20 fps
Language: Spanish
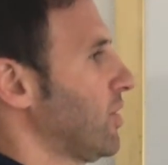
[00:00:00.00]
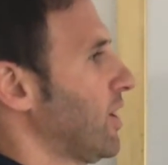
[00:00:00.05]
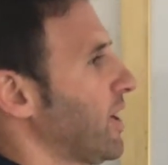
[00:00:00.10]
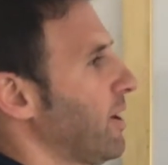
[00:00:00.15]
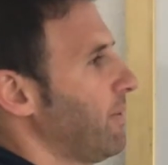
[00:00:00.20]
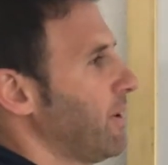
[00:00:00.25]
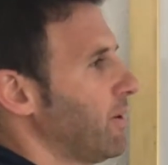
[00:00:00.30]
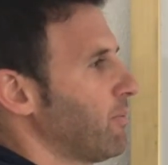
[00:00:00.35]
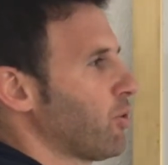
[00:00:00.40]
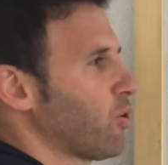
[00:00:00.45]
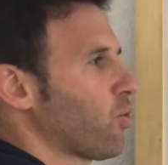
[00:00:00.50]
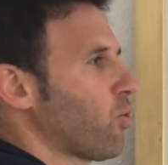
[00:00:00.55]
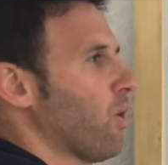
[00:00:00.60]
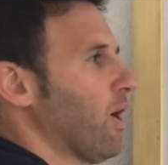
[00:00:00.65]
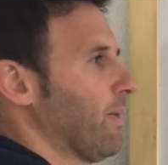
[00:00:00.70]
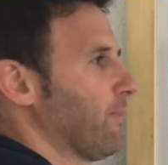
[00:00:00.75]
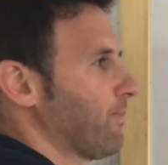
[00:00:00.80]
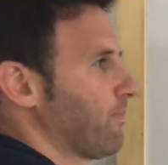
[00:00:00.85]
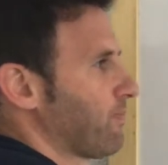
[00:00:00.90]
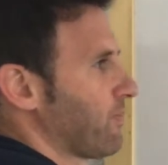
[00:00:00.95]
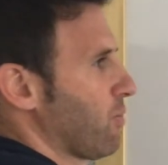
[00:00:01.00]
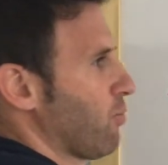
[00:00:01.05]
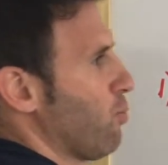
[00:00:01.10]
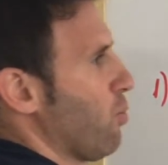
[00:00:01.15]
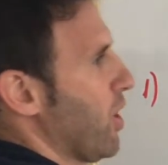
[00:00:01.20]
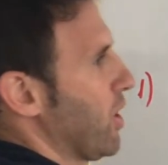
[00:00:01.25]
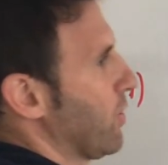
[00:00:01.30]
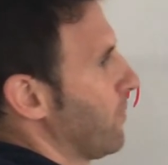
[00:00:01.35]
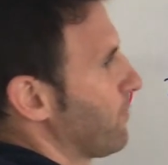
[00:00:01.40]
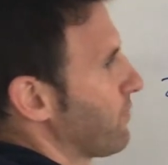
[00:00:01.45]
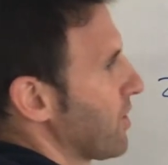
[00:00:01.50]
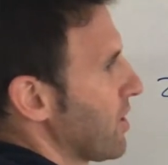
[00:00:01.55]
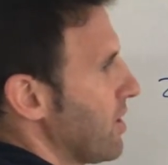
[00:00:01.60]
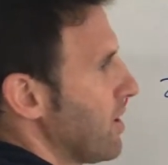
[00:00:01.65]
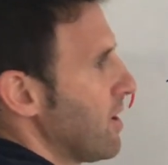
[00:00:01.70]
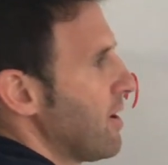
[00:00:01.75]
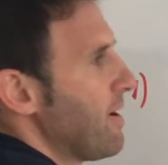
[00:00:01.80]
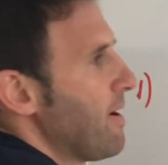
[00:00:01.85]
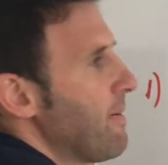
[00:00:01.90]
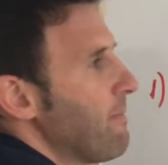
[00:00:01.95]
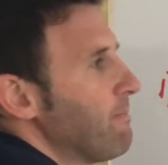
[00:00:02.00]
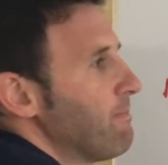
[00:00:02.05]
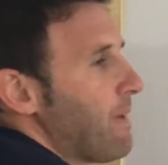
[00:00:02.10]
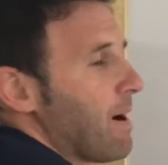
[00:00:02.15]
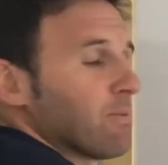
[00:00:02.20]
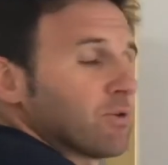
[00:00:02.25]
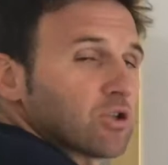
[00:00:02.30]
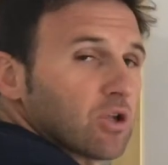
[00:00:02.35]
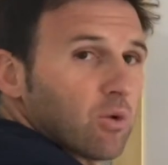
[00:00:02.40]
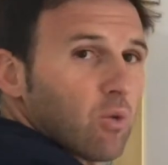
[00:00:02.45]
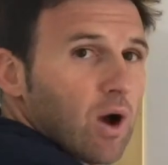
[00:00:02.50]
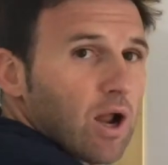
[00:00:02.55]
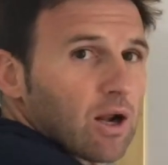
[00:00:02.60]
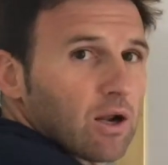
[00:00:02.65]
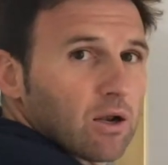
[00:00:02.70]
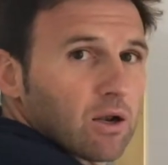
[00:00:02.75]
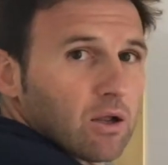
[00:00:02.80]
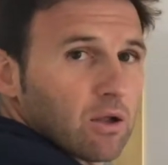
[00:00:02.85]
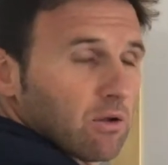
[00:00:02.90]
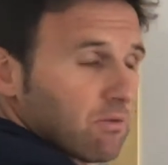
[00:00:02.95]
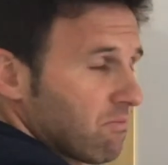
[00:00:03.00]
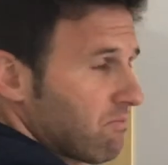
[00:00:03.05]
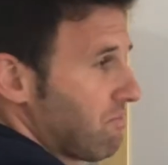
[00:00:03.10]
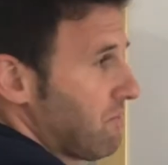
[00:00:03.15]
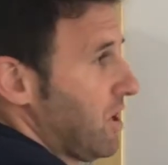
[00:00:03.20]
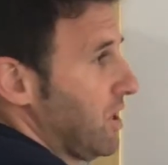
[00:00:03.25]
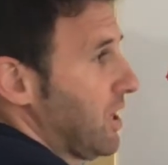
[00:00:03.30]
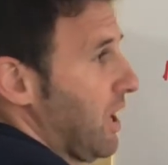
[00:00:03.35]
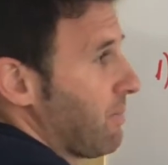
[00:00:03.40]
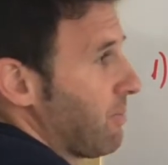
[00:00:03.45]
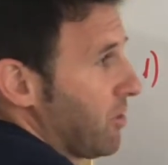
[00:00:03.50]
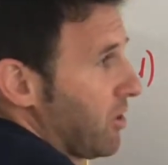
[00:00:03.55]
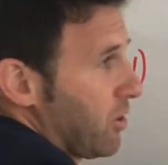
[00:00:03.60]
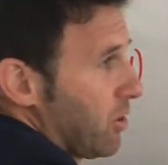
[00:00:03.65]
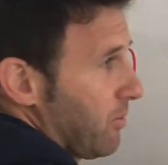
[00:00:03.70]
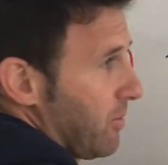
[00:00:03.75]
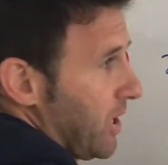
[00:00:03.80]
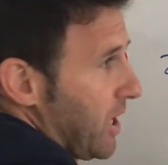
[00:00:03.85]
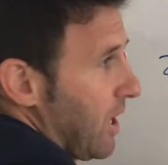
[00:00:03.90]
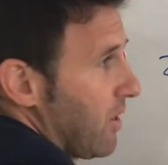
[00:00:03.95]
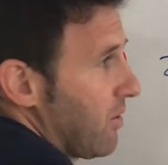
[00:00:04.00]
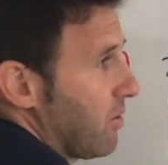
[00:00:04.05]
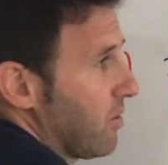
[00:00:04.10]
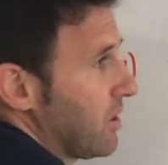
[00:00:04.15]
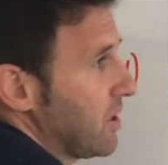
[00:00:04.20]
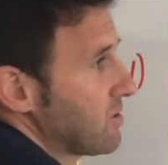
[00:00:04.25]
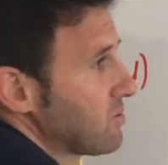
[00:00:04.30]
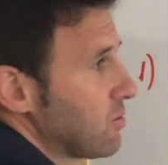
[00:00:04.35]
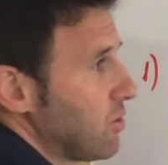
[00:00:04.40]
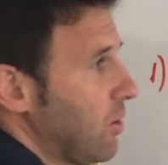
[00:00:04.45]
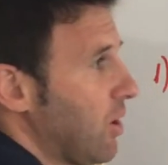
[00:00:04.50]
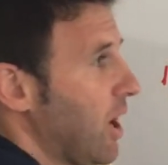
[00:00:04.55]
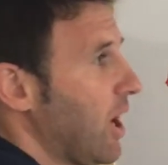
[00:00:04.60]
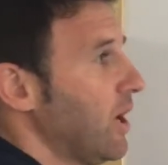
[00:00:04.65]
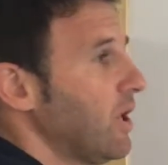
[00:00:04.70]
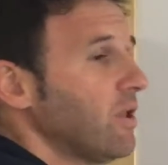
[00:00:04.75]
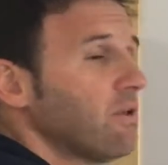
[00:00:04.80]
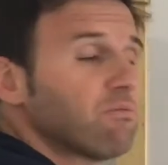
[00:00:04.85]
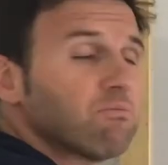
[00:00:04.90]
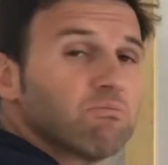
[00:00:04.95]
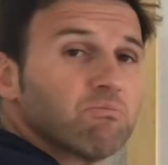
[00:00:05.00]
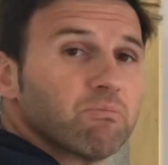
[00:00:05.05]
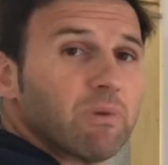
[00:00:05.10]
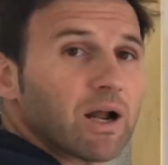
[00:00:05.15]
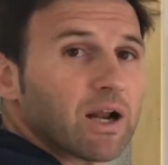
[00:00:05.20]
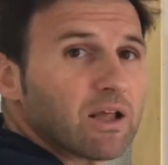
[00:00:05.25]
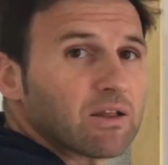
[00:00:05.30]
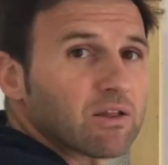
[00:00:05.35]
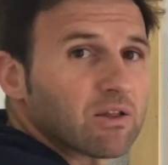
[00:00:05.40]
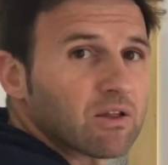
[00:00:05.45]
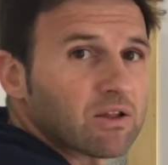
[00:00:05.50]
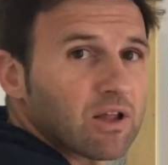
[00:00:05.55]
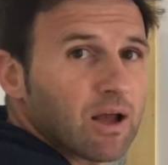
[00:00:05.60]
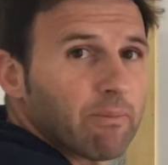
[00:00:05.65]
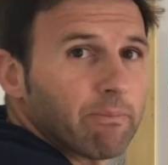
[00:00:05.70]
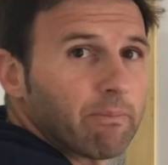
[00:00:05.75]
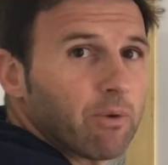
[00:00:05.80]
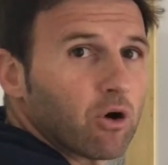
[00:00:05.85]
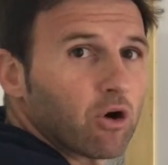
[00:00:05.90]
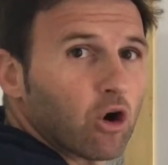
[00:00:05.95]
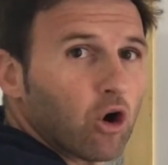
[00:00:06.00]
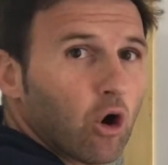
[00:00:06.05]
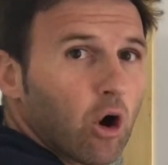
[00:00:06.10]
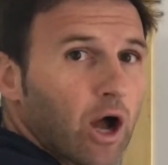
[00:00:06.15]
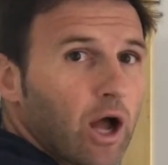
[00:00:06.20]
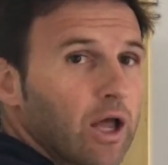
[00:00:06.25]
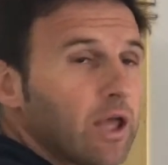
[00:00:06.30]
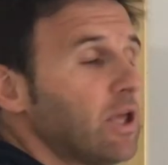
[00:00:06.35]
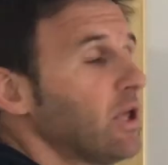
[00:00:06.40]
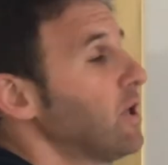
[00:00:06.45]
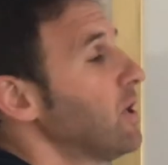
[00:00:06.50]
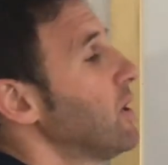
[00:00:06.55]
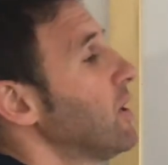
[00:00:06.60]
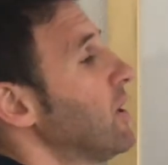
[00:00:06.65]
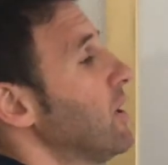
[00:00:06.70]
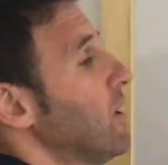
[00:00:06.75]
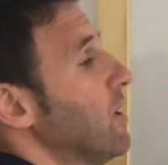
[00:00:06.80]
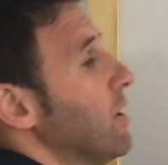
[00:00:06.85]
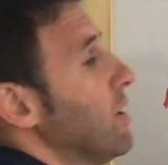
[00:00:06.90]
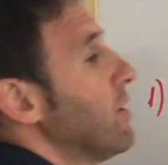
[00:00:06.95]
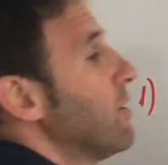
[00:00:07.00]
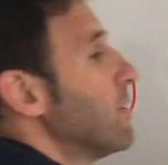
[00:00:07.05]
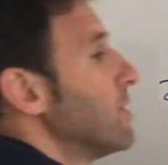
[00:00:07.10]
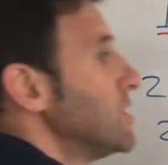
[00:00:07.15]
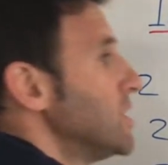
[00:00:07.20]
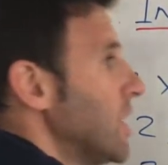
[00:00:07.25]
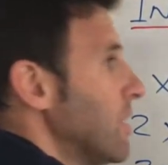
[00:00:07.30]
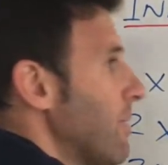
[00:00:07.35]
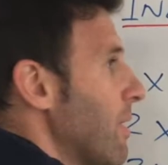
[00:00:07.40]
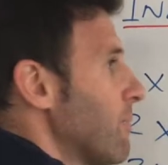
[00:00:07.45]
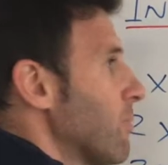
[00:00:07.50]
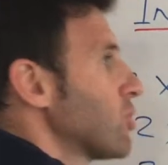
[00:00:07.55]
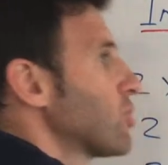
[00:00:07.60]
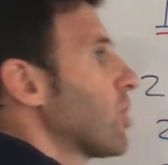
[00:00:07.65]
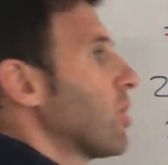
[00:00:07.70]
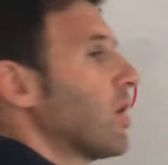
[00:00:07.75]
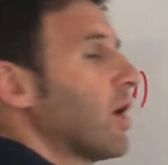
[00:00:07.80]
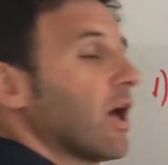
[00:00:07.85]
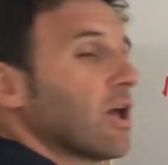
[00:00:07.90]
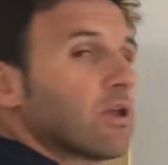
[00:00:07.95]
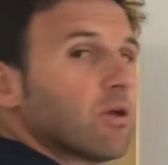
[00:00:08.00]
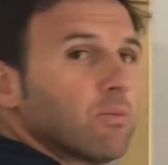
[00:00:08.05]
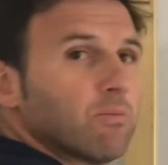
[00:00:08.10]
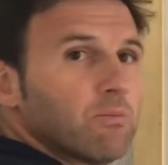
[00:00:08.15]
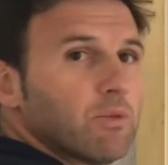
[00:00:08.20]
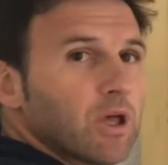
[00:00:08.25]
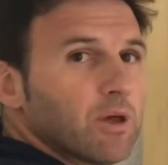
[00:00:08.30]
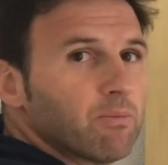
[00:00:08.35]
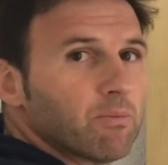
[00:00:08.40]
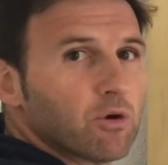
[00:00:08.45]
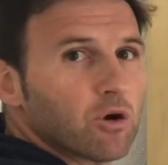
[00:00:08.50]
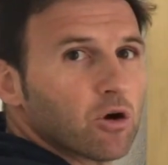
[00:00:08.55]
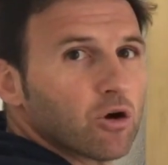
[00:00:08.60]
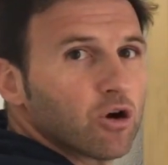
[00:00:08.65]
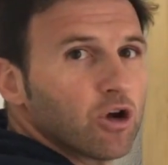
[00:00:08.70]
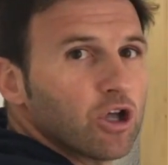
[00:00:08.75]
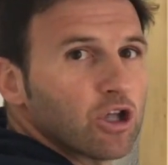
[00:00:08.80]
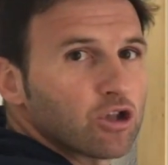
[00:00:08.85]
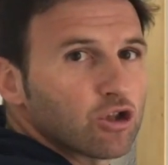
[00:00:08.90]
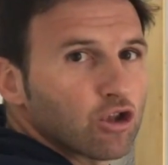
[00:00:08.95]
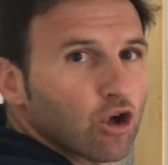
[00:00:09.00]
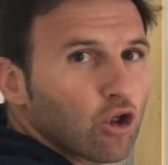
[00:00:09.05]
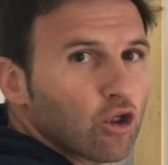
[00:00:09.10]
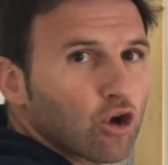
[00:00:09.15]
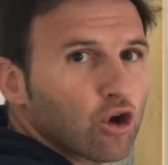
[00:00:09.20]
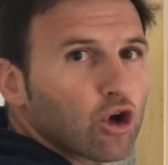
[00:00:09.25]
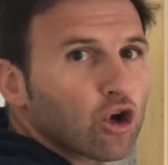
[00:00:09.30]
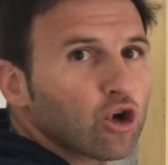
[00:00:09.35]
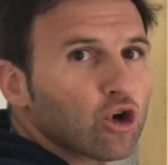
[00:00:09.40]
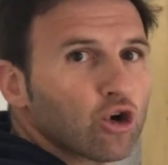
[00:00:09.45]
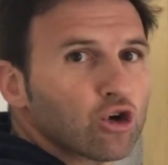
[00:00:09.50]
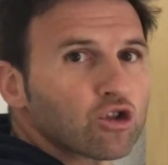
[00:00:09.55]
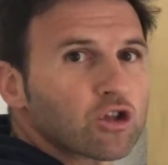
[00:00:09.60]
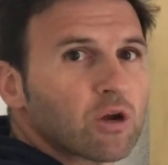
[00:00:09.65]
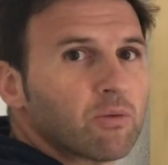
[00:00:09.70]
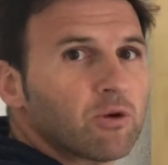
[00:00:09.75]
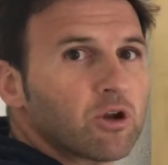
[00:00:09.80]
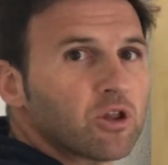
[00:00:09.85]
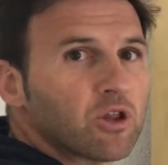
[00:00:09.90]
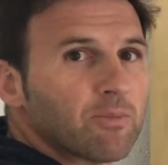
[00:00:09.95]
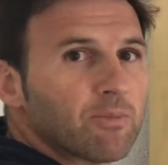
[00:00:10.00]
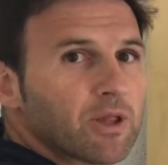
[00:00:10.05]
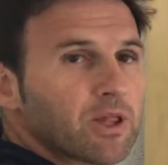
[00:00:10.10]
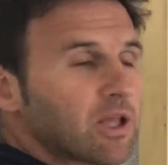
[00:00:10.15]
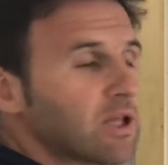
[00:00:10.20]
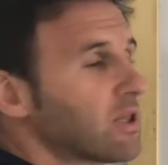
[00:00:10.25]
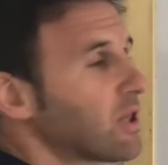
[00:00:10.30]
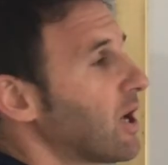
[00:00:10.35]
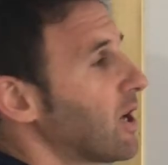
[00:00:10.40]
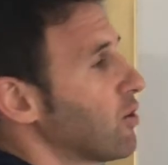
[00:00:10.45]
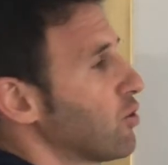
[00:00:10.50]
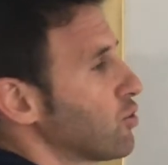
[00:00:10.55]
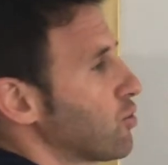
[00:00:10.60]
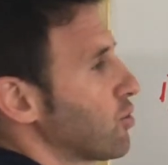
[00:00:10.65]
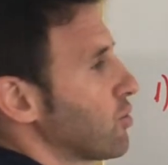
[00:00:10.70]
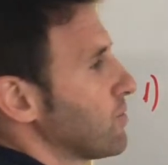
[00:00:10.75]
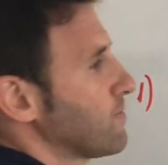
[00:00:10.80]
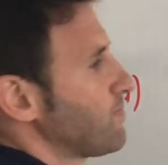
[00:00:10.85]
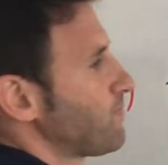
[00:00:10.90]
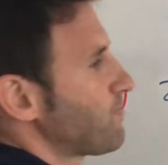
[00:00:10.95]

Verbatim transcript: Ahora veremos cuál. Bueno, vamos igual. Quitamos denominadores, no hay. Paréntesis tampoco hay. Llevemos todo el aquí un miembro y todos los términos independientes al otro.